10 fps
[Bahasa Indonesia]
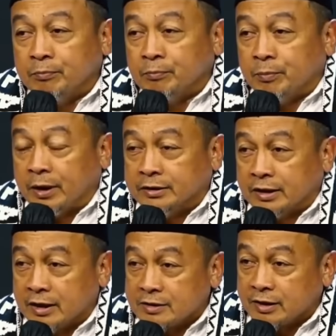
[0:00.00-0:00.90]

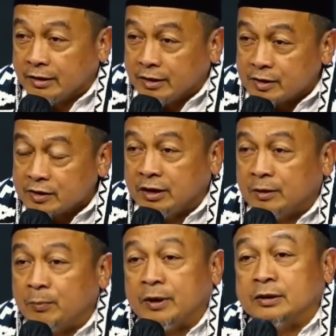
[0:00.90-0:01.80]
pelajaran
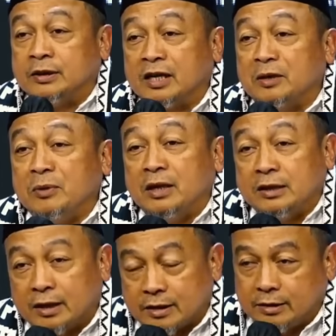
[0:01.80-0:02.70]
sainsnya, pelajaran
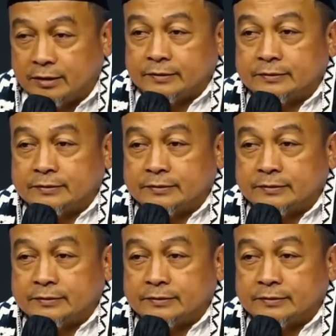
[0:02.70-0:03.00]
militernya.